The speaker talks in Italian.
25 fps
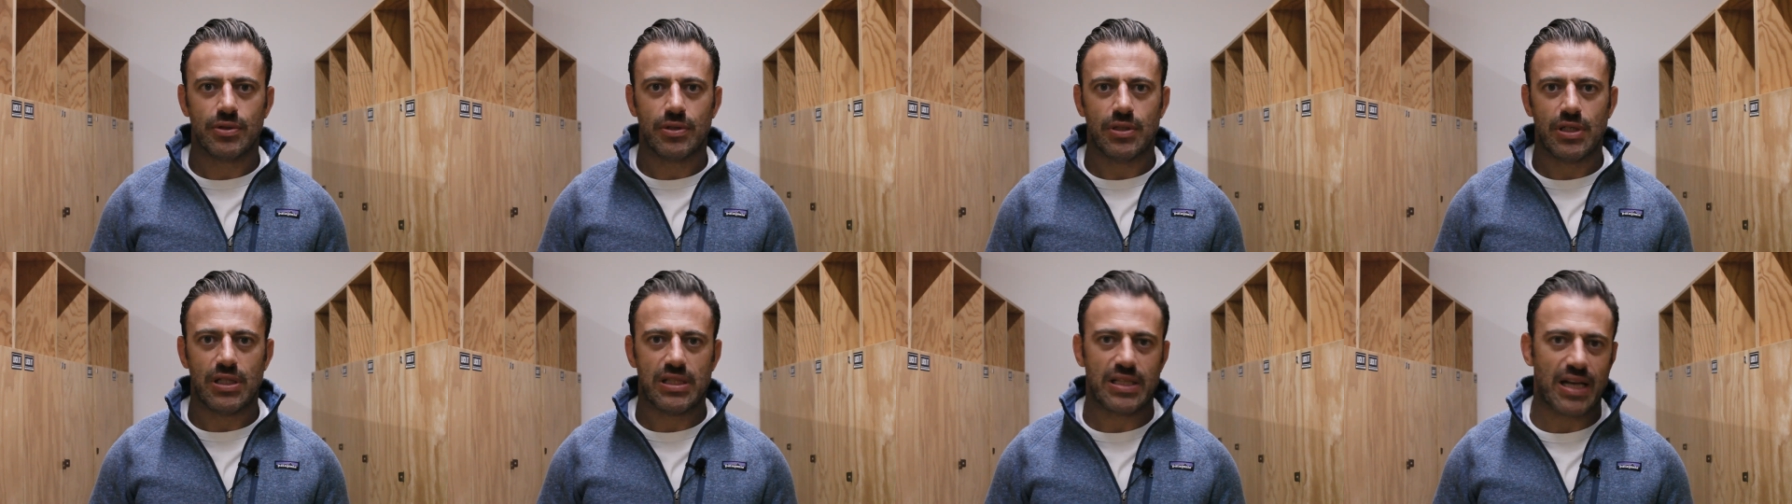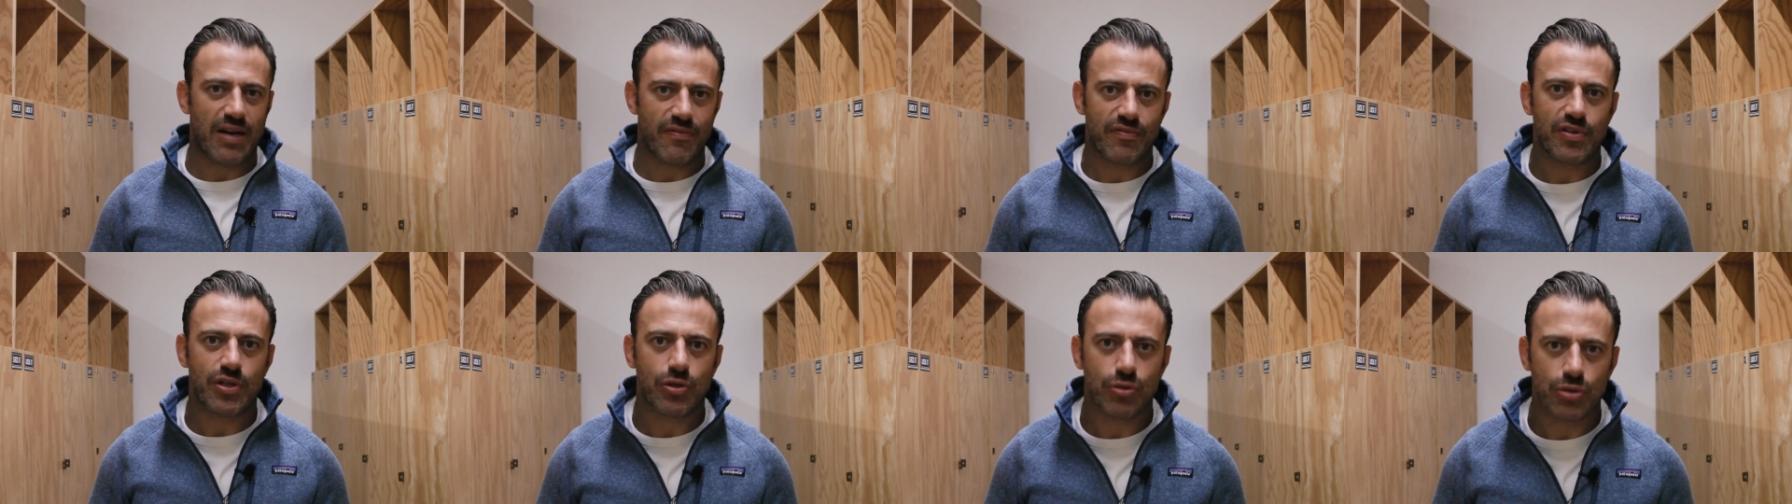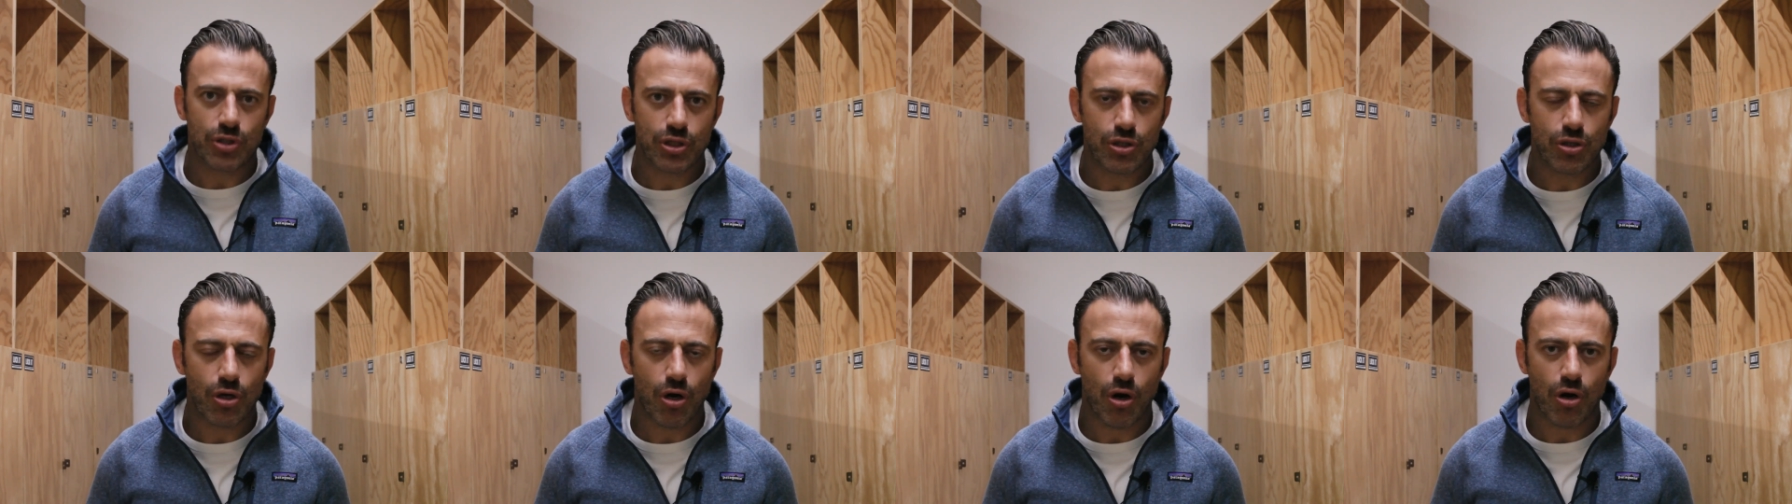il traffico
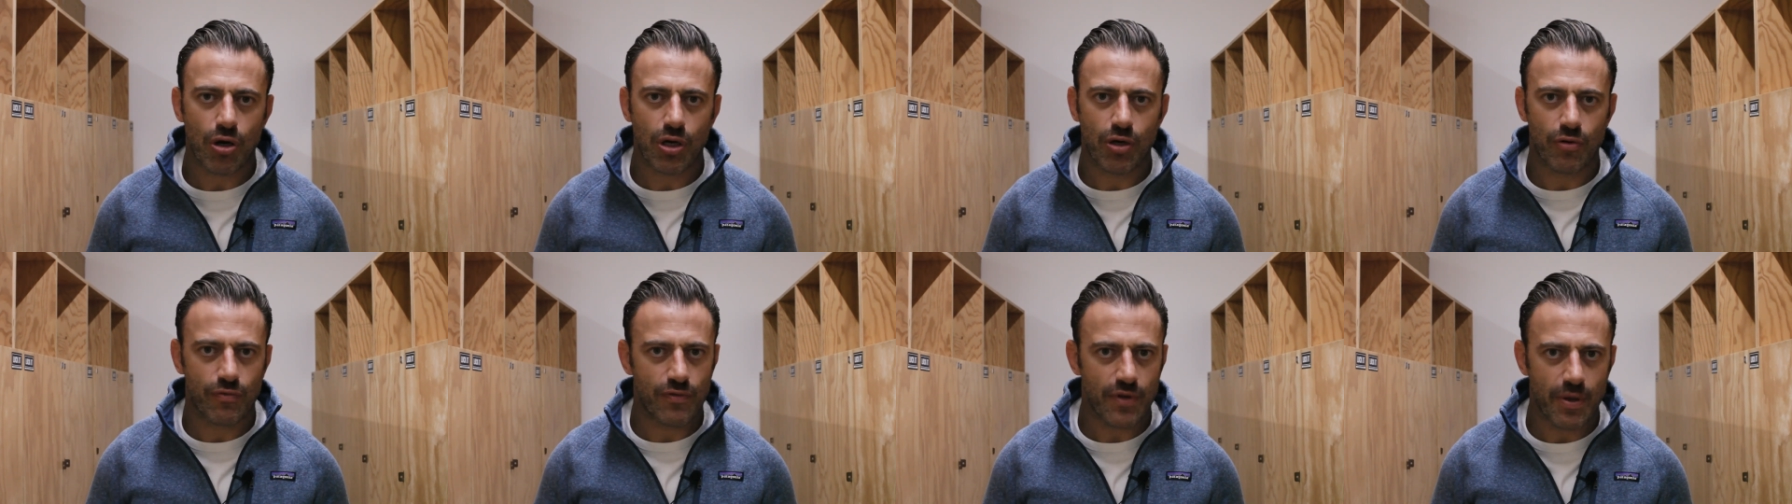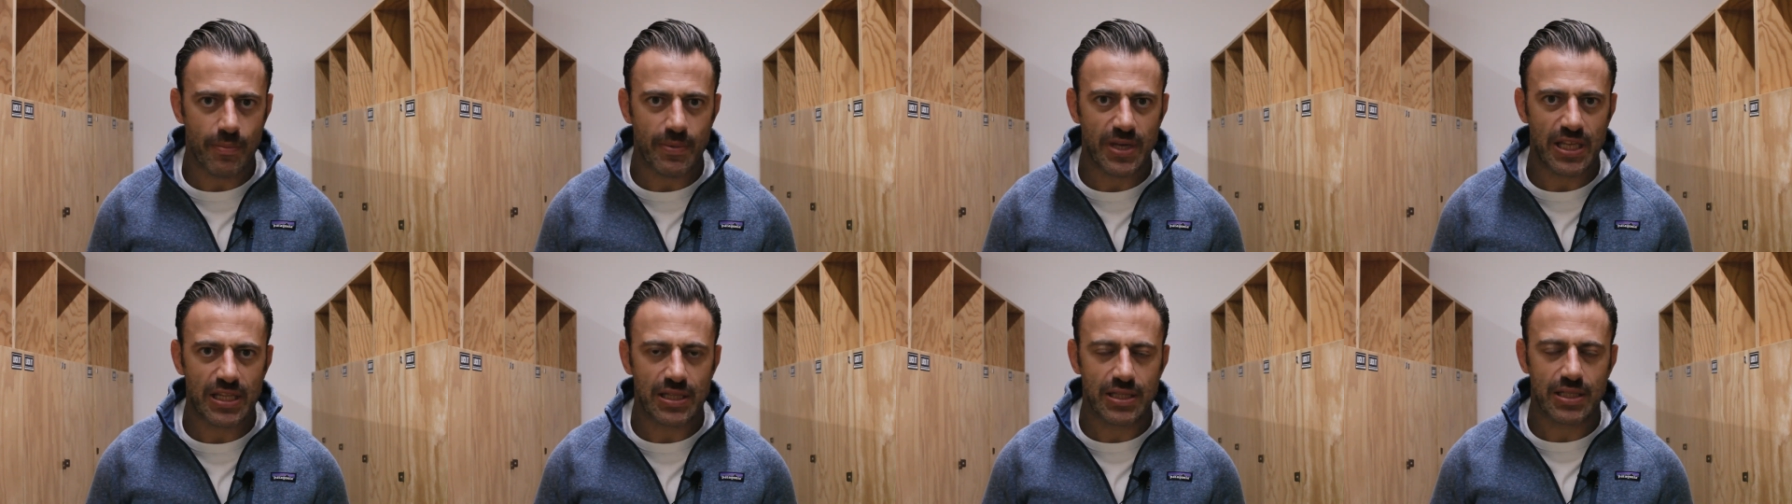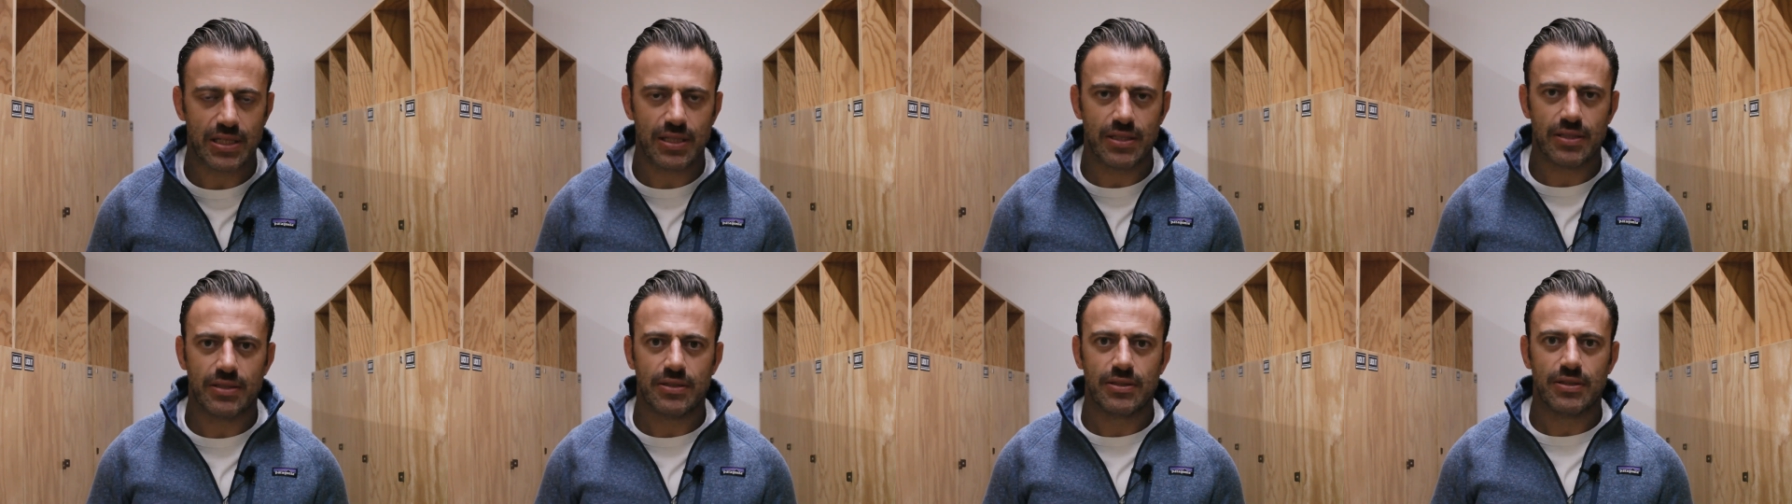di droga
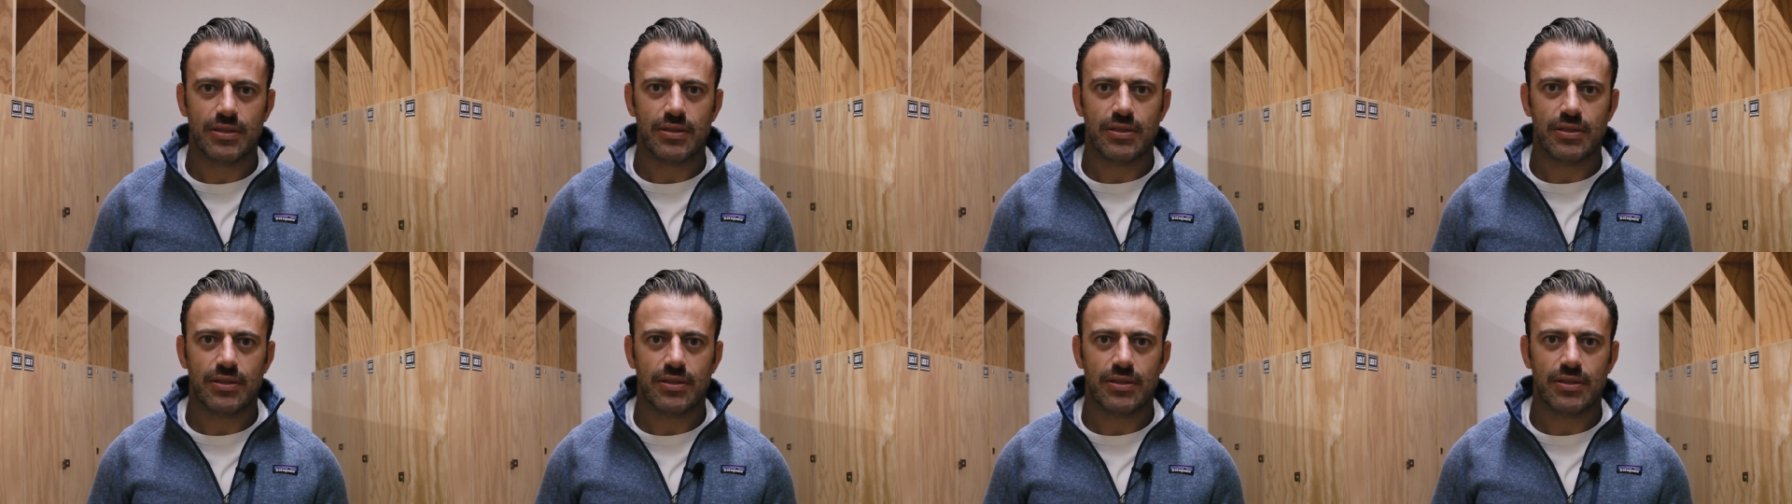ovviamente,